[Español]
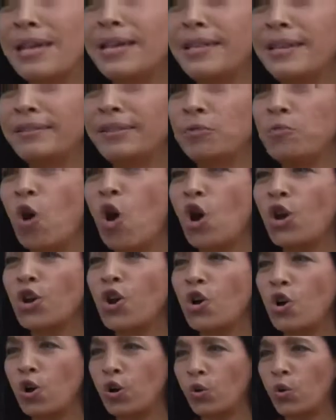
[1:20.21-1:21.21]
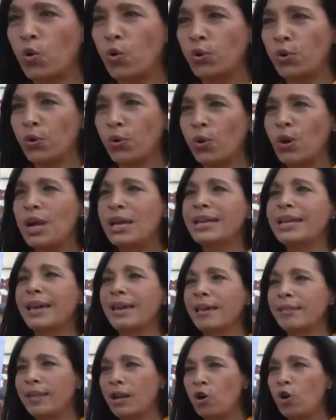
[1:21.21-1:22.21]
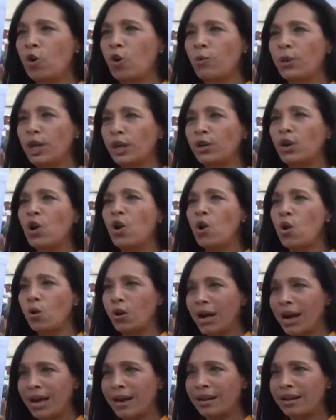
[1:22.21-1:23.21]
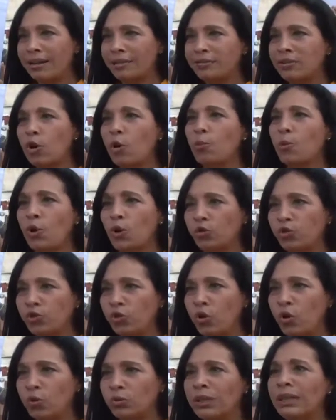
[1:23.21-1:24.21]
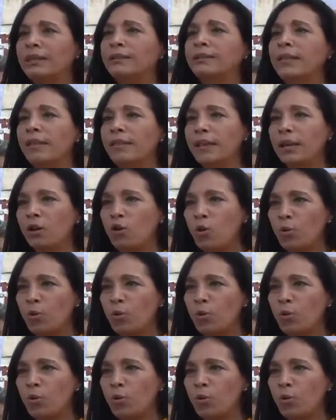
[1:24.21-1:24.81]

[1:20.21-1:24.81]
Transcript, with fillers: y decimos hoy con orgullo que desde los gobiernos locales, como lo son, desde el